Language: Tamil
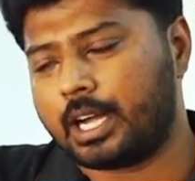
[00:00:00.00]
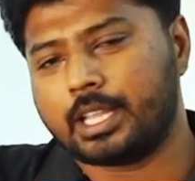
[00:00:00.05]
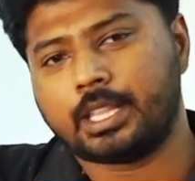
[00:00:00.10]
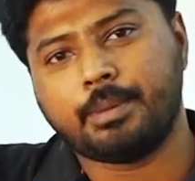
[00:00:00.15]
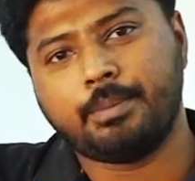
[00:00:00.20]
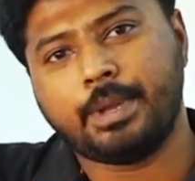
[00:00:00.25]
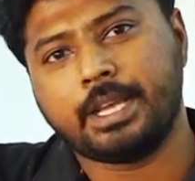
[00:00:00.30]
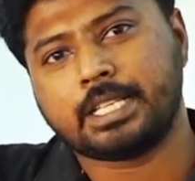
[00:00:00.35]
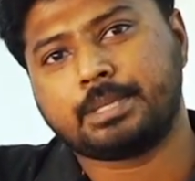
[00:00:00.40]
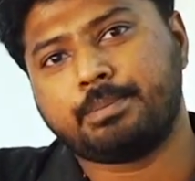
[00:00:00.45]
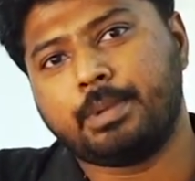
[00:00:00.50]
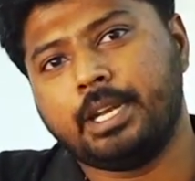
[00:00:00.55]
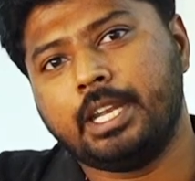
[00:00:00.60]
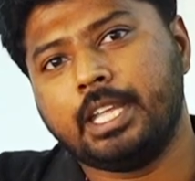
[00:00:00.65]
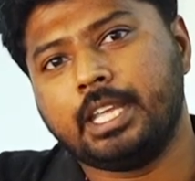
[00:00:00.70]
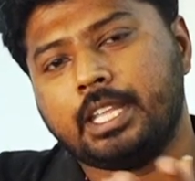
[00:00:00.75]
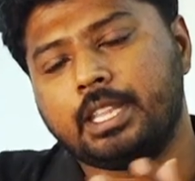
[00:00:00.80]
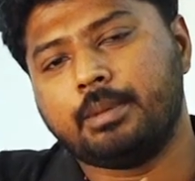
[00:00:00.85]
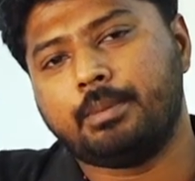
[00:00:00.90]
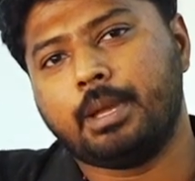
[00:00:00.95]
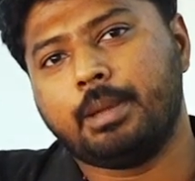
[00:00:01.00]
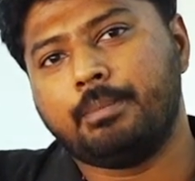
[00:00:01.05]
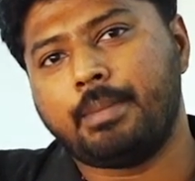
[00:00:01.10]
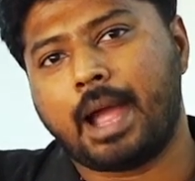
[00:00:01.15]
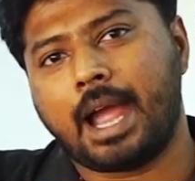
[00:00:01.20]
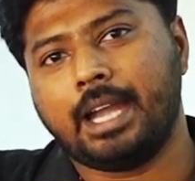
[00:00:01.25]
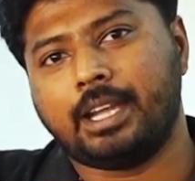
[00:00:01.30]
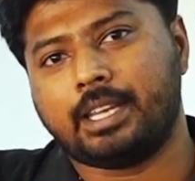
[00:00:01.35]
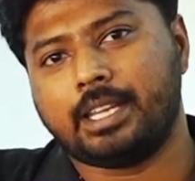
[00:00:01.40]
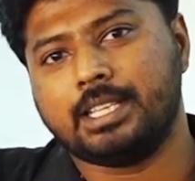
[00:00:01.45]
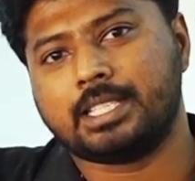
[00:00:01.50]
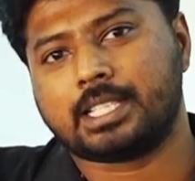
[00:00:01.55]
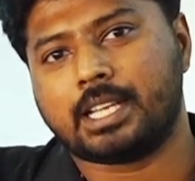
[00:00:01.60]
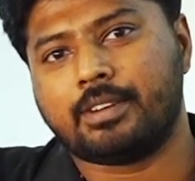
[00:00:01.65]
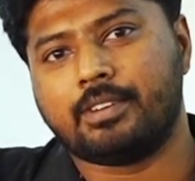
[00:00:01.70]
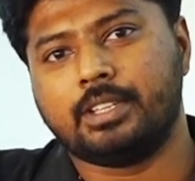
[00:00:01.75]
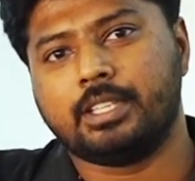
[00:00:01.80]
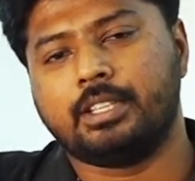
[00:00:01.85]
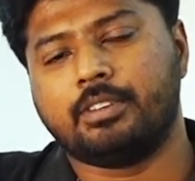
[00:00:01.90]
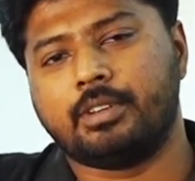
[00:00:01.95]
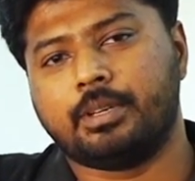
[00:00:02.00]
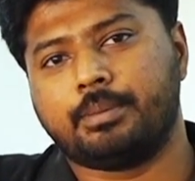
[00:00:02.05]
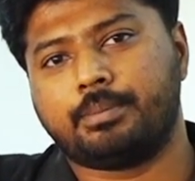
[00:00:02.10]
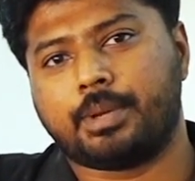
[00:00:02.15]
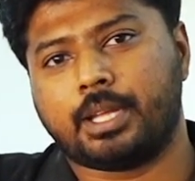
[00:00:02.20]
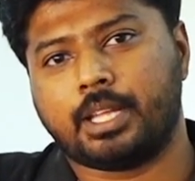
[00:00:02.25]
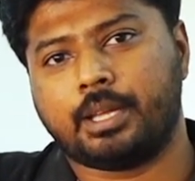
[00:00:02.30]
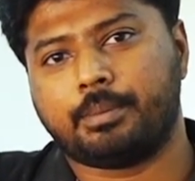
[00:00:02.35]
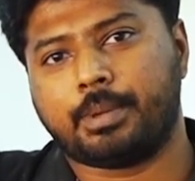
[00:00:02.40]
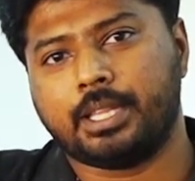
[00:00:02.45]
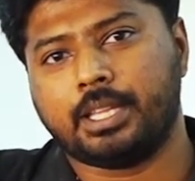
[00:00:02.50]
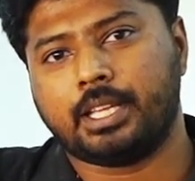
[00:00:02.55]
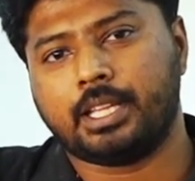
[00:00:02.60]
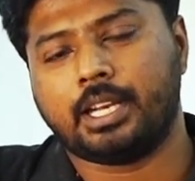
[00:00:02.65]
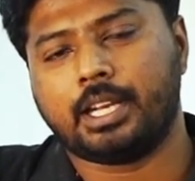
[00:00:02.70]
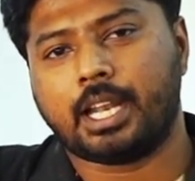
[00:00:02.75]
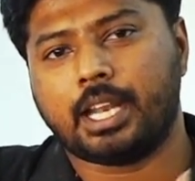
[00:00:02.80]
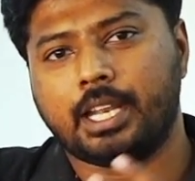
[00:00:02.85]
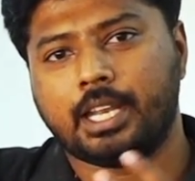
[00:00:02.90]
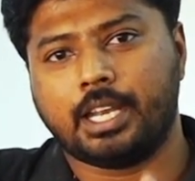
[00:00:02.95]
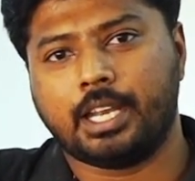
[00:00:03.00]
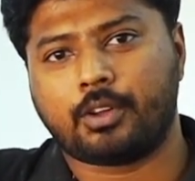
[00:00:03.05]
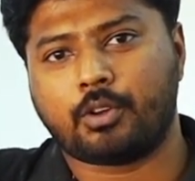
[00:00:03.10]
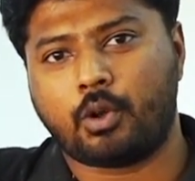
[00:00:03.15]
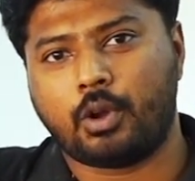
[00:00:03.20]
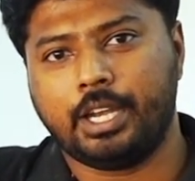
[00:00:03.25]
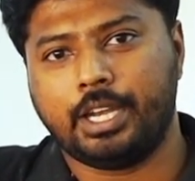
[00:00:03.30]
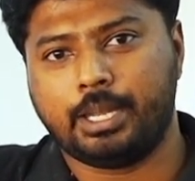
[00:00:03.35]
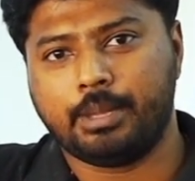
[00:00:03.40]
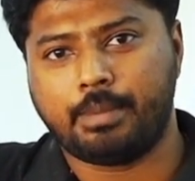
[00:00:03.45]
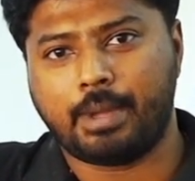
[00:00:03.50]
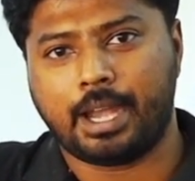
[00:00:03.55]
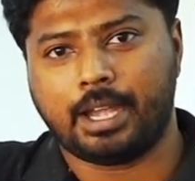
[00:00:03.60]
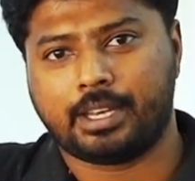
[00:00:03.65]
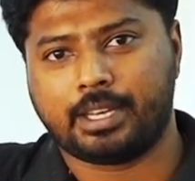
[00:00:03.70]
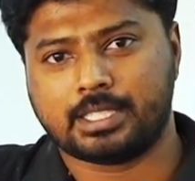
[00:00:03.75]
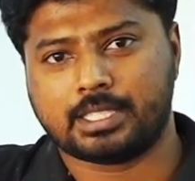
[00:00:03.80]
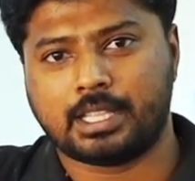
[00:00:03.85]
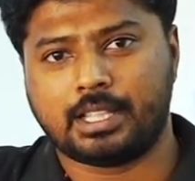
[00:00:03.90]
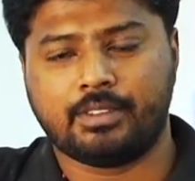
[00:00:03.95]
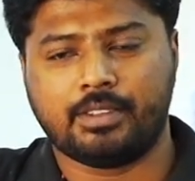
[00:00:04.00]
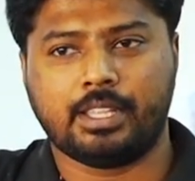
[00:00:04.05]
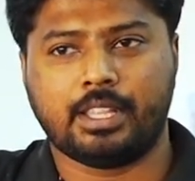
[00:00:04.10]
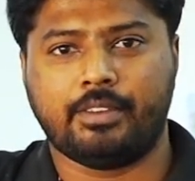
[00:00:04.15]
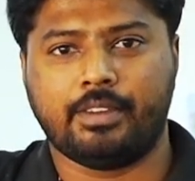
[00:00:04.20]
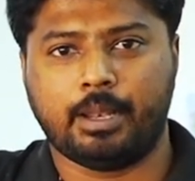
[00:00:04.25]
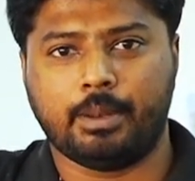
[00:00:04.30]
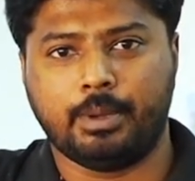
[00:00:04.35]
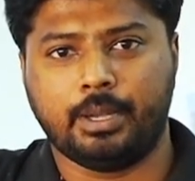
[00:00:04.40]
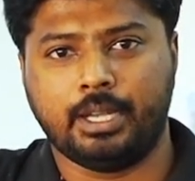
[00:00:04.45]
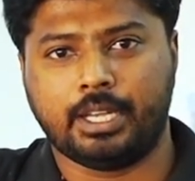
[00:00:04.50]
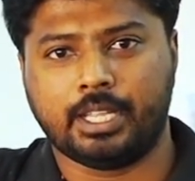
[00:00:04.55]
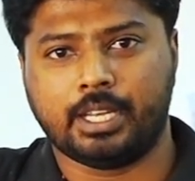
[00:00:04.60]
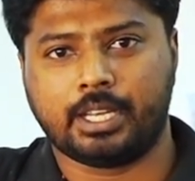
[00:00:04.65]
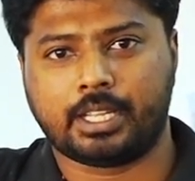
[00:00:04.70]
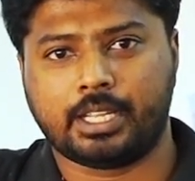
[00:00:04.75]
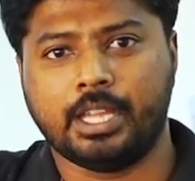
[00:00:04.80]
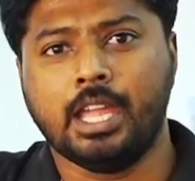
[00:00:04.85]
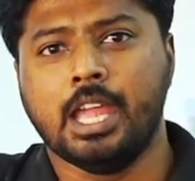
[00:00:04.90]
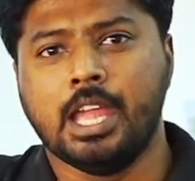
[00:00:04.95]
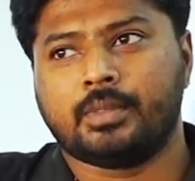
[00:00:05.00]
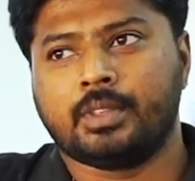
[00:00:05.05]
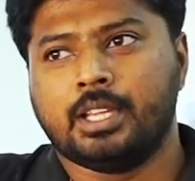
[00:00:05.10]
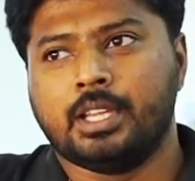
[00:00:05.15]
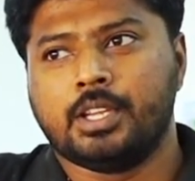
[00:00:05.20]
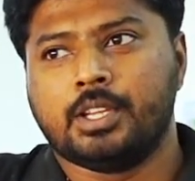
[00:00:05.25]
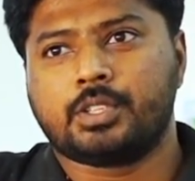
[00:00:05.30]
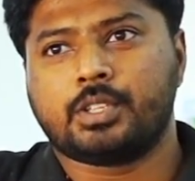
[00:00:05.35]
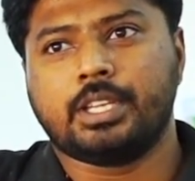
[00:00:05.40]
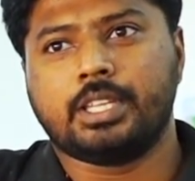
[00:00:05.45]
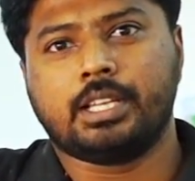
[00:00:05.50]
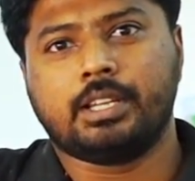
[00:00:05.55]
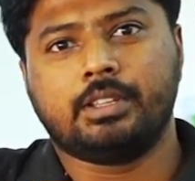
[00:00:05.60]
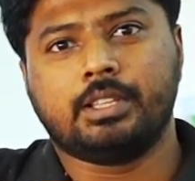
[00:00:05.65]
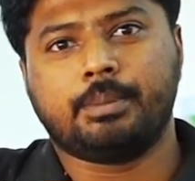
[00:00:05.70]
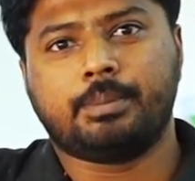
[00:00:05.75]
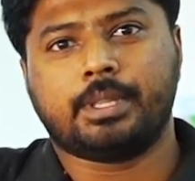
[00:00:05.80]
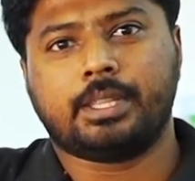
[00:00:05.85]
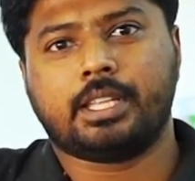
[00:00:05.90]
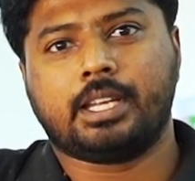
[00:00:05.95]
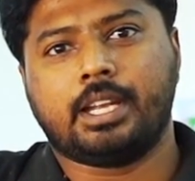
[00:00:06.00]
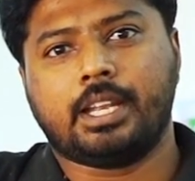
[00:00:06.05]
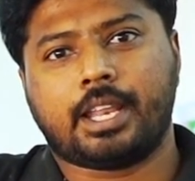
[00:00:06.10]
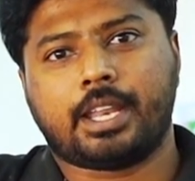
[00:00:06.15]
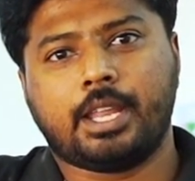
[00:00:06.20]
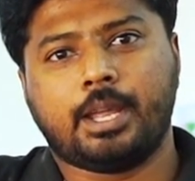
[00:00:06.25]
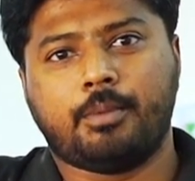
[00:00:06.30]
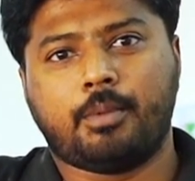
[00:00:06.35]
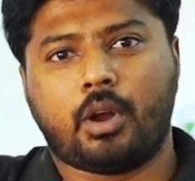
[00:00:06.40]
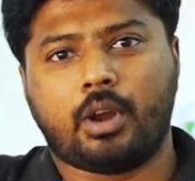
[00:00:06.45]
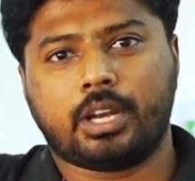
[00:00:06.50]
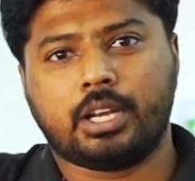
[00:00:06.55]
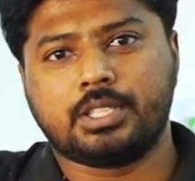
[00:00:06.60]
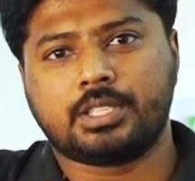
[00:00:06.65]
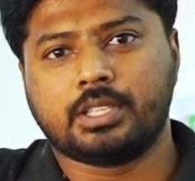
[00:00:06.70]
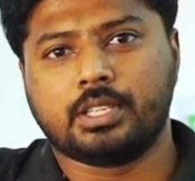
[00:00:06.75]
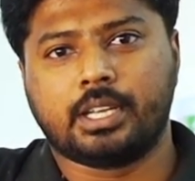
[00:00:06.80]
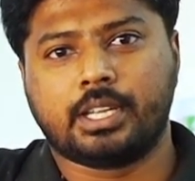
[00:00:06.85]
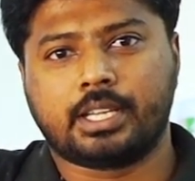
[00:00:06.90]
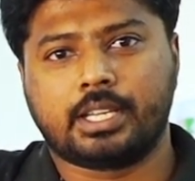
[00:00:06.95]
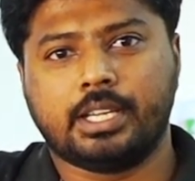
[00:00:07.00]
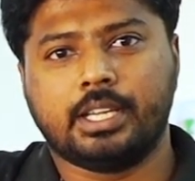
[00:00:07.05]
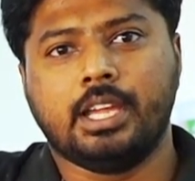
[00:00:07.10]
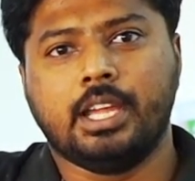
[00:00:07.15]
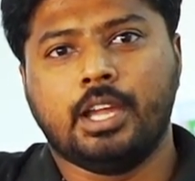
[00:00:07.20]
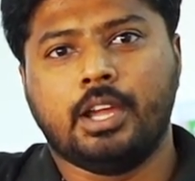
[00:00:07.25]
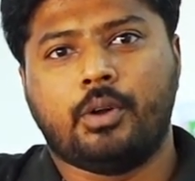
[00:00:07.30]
அதை பேஸ் பண்ணி இந்த மாதிரி பேட்டரிஸ்லாம் வந்து பார்த்தீங்கன்னா நல்ல நல்ல குவாலிட்டி பேட்டரிஸ்லாம் வந்து அவைலபிலிட்டி இருக்குது ஸோ இதில் வந்து பார்த்திங்கன்னா நிறைய மாடல்ஸும் இருக்குது